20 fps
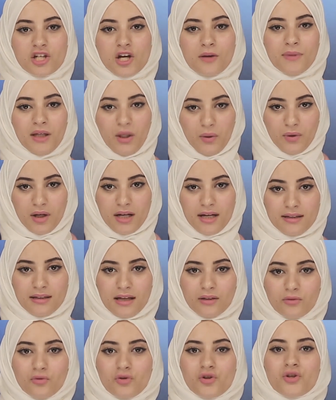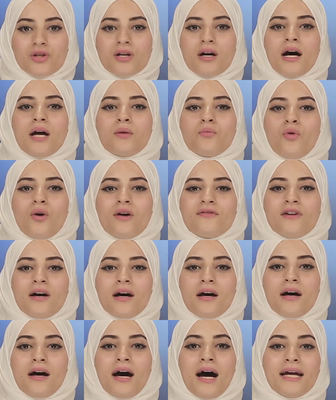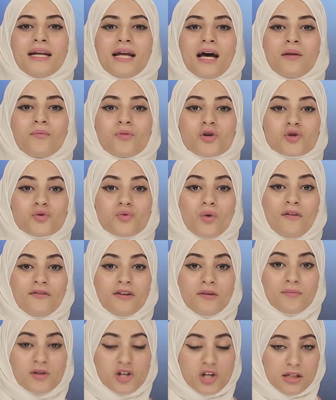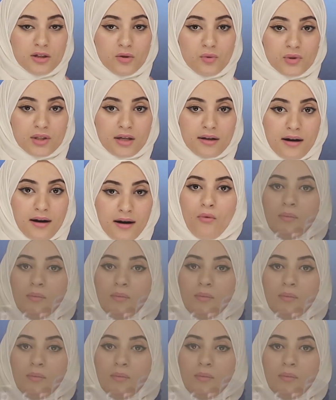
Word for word: جميعها ستجرى الموافقة على المشروع في مجلس الوزراء